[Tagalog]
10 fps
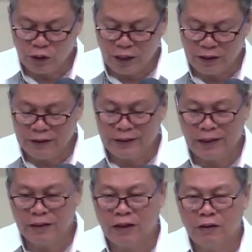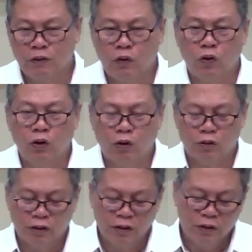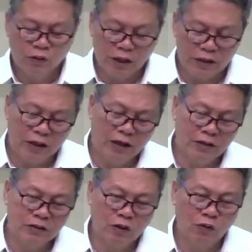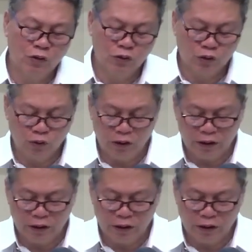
Nanay, tatay, o lolo. O nakatira kayo sa lolo't lola.